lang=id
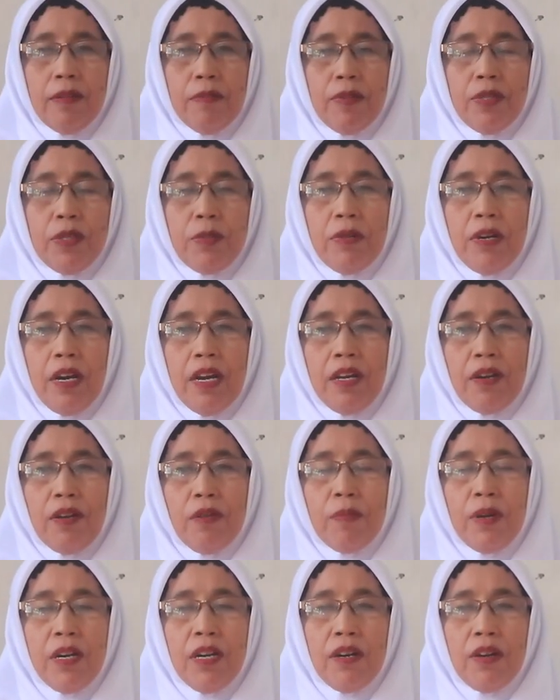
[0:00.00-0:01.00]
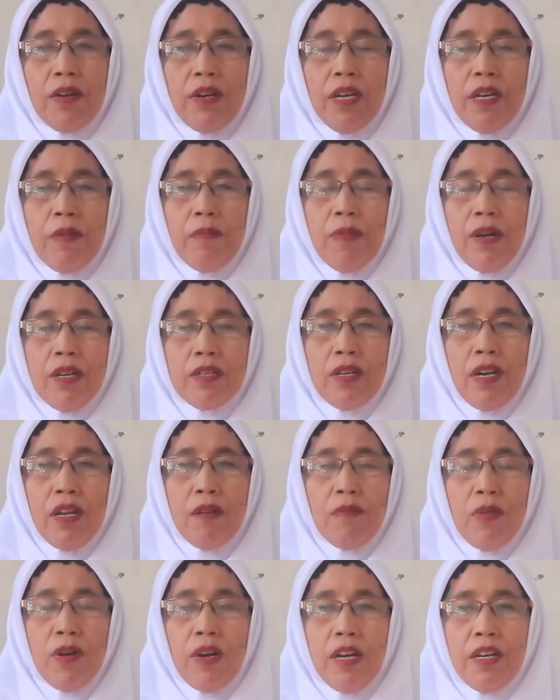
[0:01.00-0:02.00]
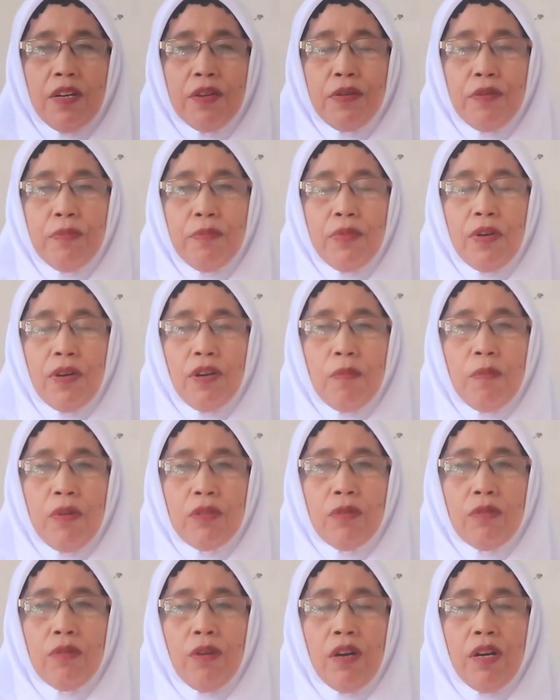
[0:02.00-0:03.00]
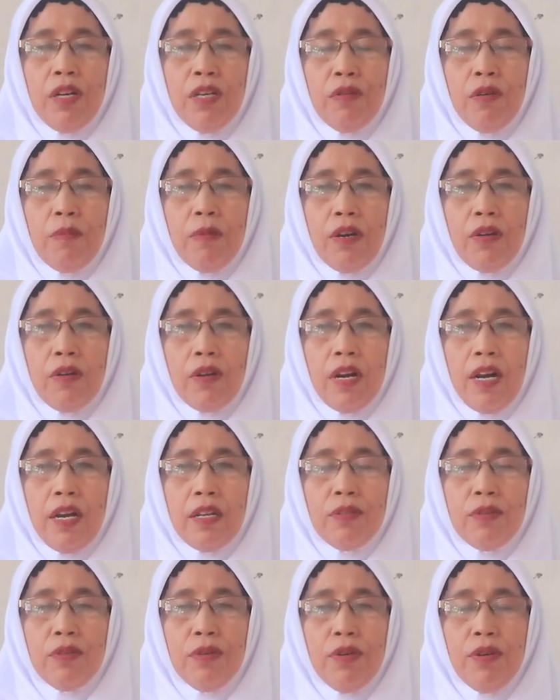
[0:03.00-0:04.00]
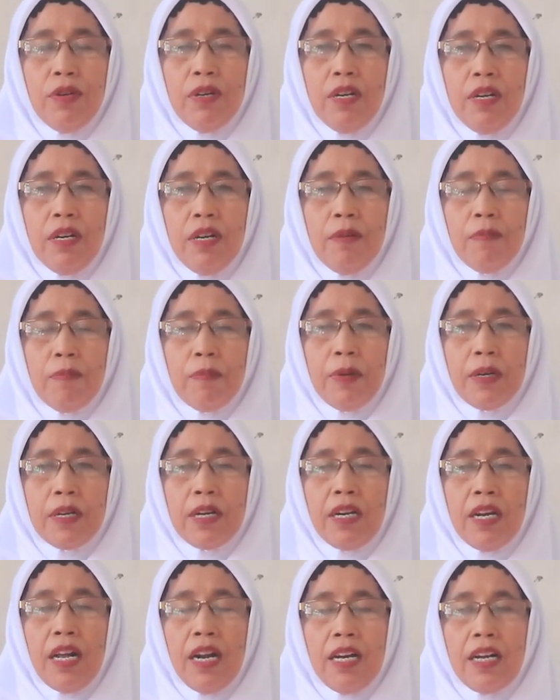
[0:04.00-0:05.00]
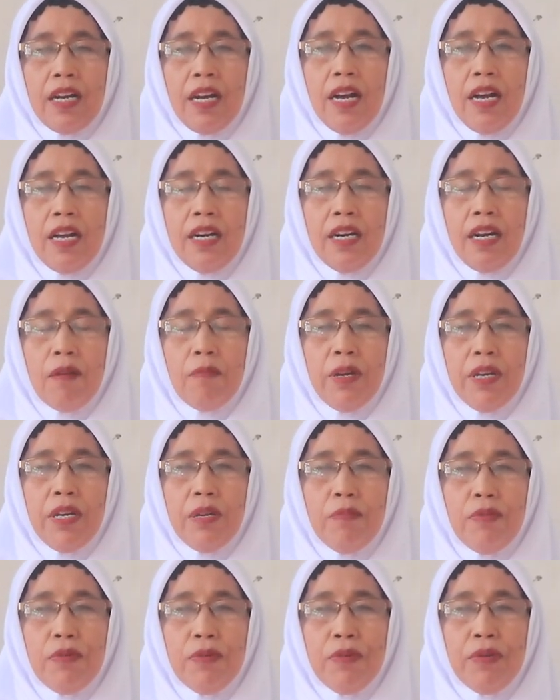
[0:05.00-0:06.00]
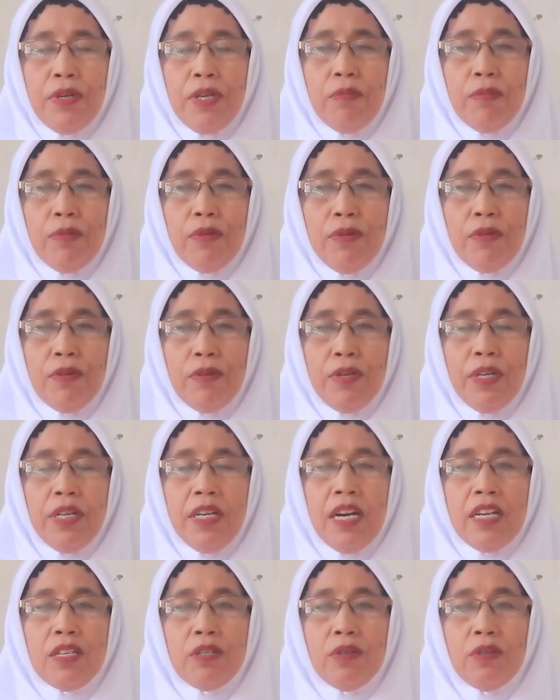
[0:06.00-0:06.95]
Bismillahirrahmanirrahim Assalamualaikum warahmatullahi wabarakatuh Perkenalkan nama ibu, ibu Ida